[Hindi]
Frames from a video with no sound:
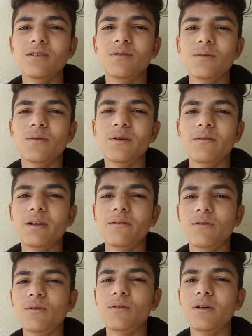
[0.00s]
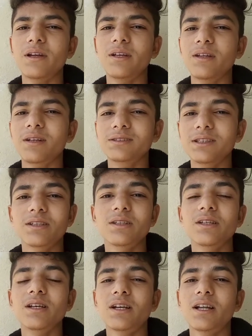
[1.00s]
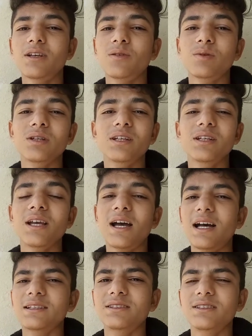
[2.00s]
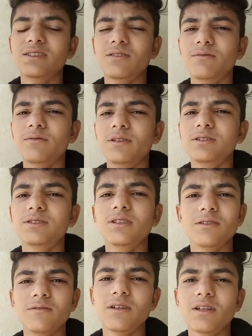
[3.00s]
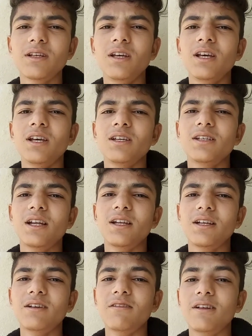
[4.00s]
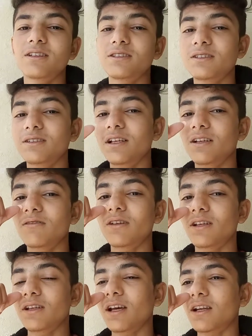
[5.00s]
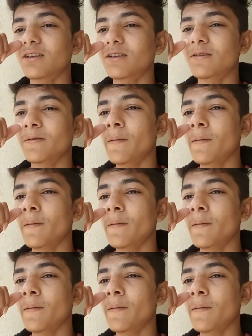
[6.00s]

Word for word: तो ये वाले ब्लॉग को एंड तक जरूर देखना क्योंकि आज है छब्बीस जनवरी यानी ट्वेंटी सिक्स जनवरी यानी